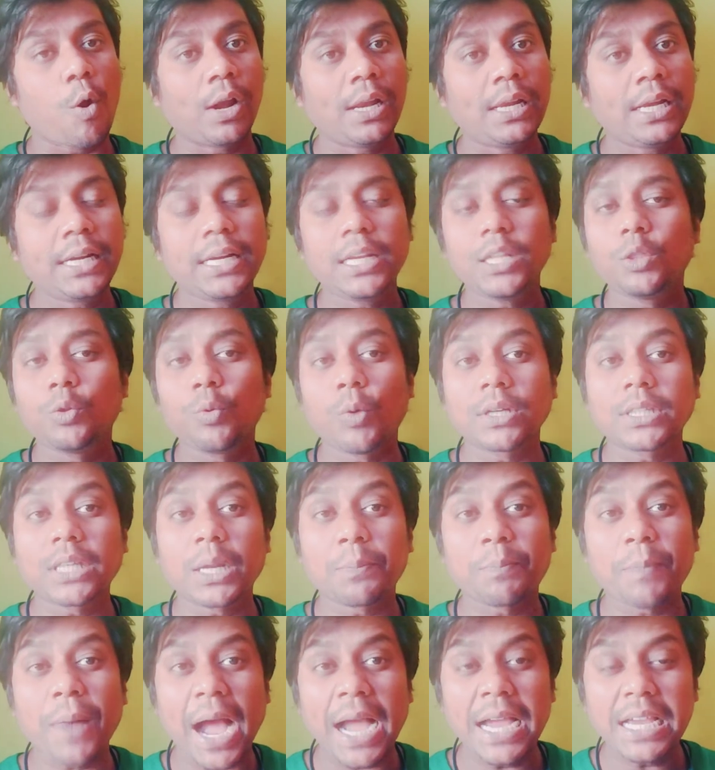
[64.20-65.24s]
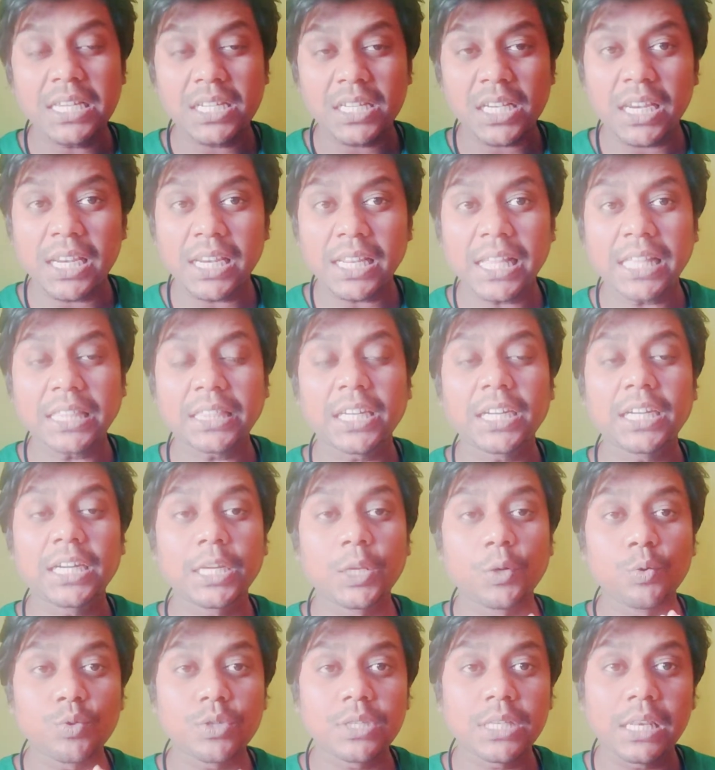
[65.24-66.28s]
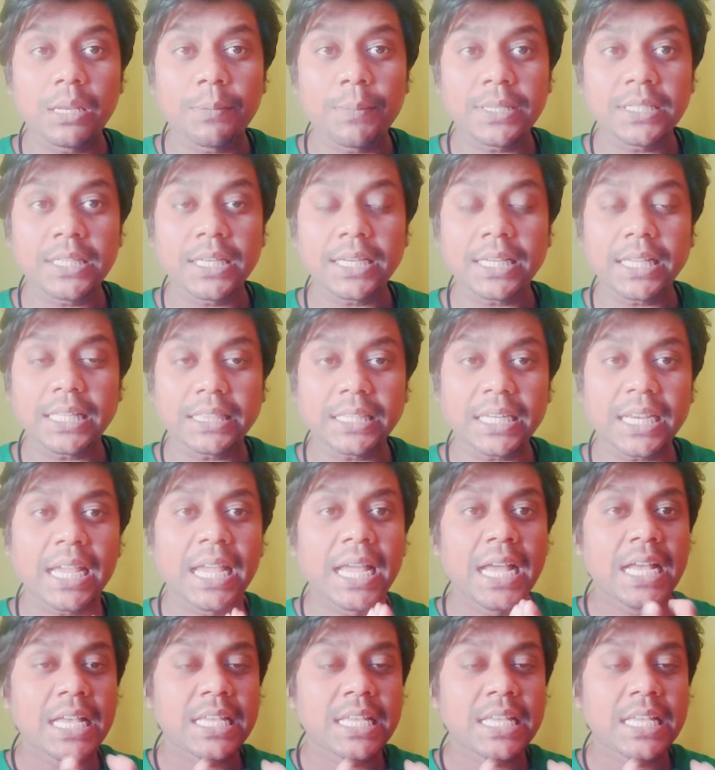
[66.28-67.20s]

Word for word: অলরেডি দু সালের ক্ষেত্রে নিউ সিলেবাসের ক্ষেত্রে